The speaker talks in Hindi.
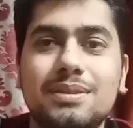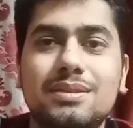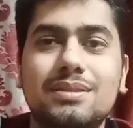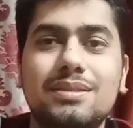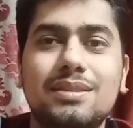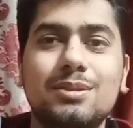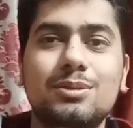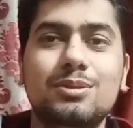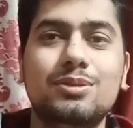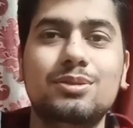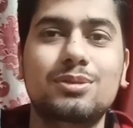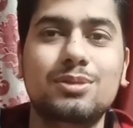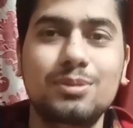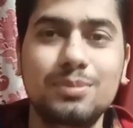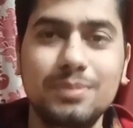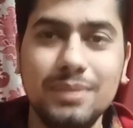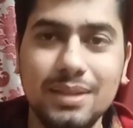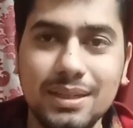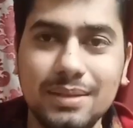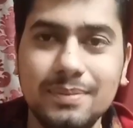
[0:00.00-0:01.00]
नमस्ते
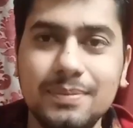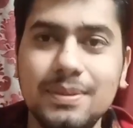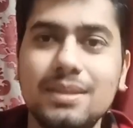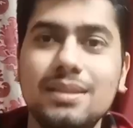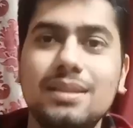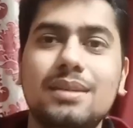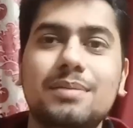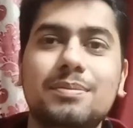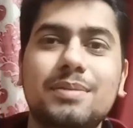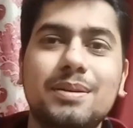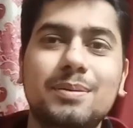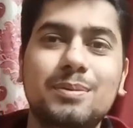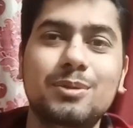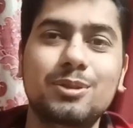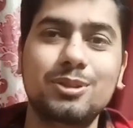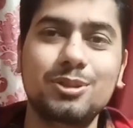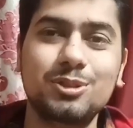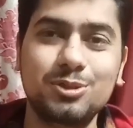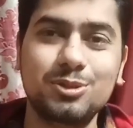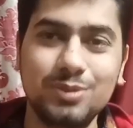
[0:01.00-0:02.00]
दोस्तों मैं हेमंत आपका
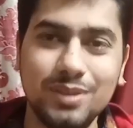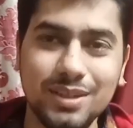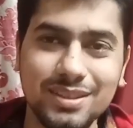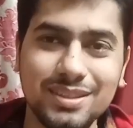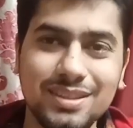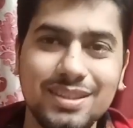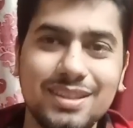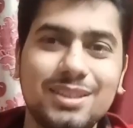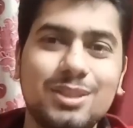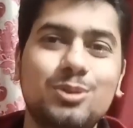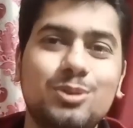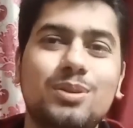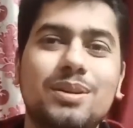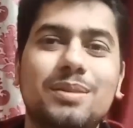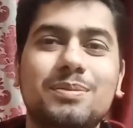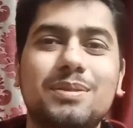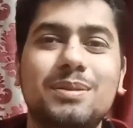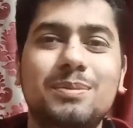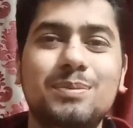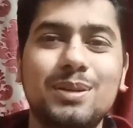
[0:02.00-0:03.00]
बहुत बहुत स्वागत करता हूँ
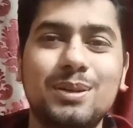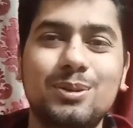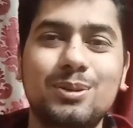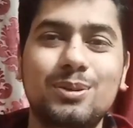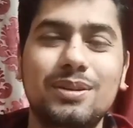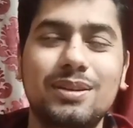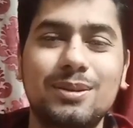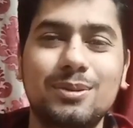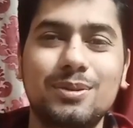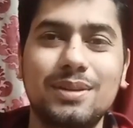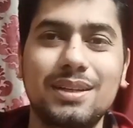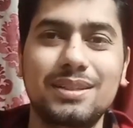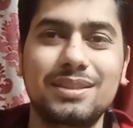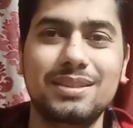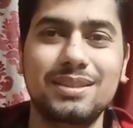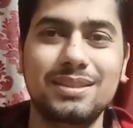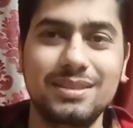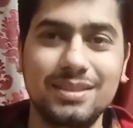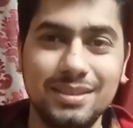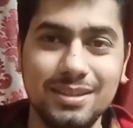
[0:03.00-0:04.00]
आपके अपने गोल्डन
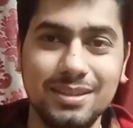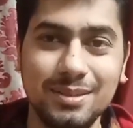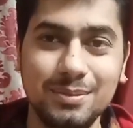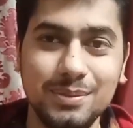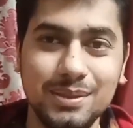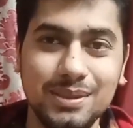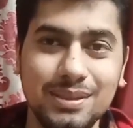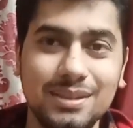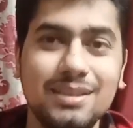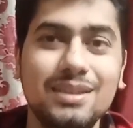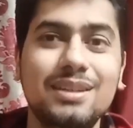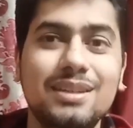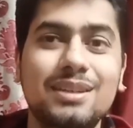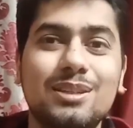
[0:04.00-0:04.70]
कलेक्शन चैनल में